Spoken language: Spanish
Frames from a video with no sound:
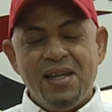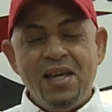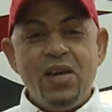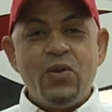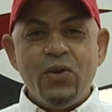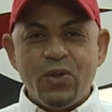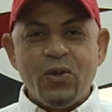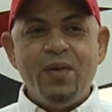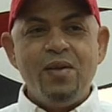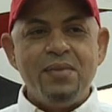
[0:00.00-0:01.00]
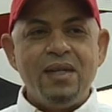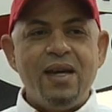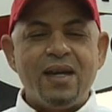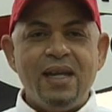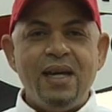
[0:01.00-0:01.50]
Y con todo el
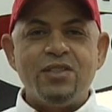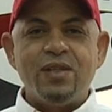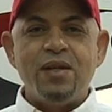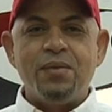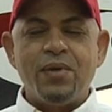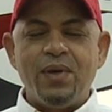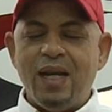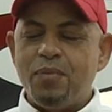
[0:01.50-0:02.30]
homenaje que le ha hecho LeBron y la